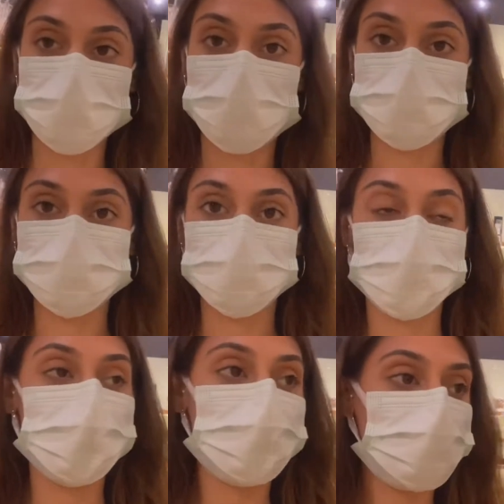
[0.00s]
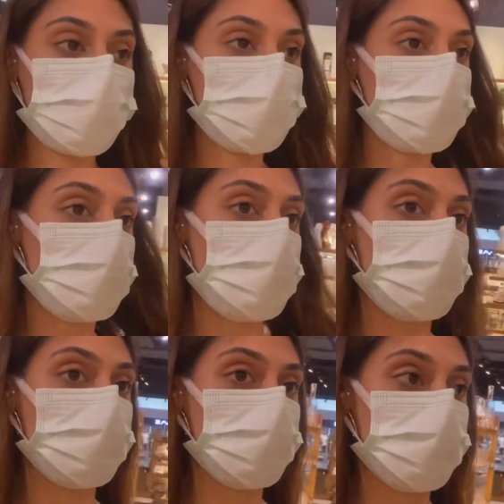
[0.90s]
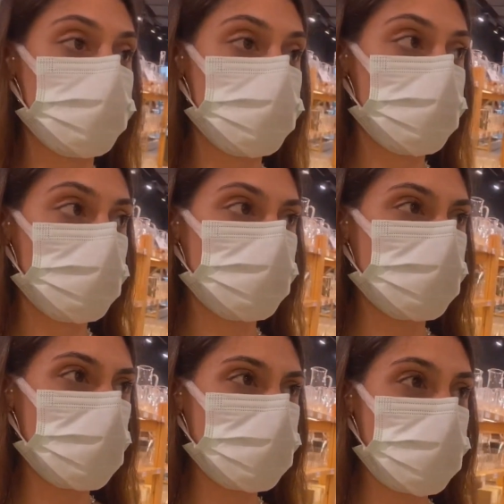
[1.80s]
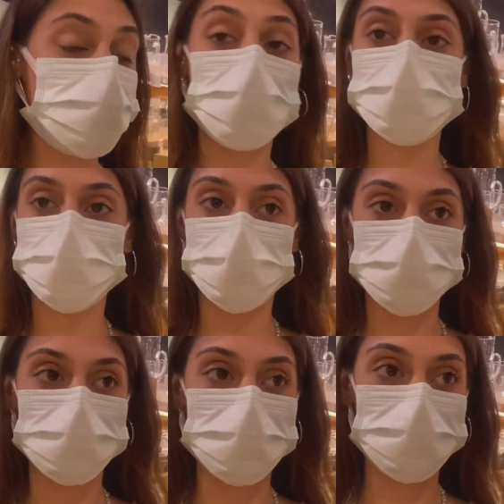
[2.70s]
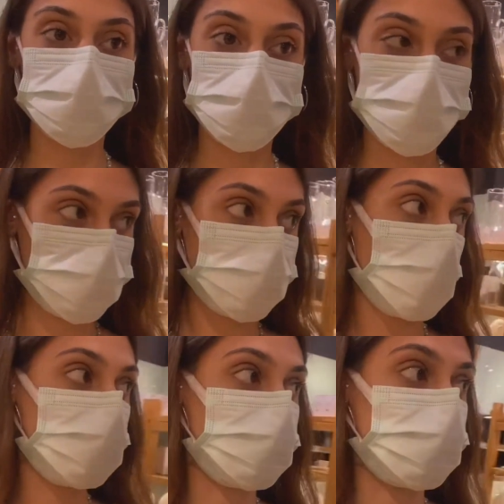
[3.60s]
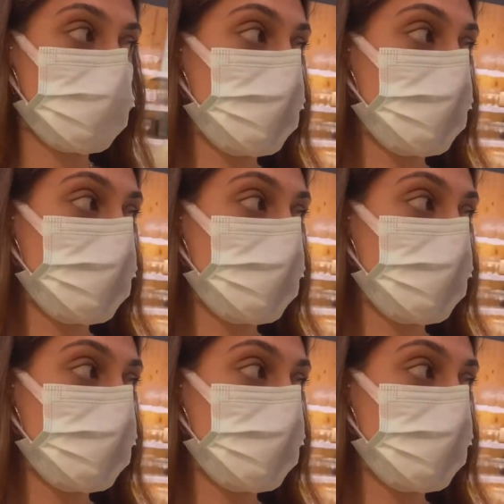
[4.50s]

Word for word: geldik. Karaca değil mi? Hayır. Neydi? Kütahya porselen. Evet. Aynen.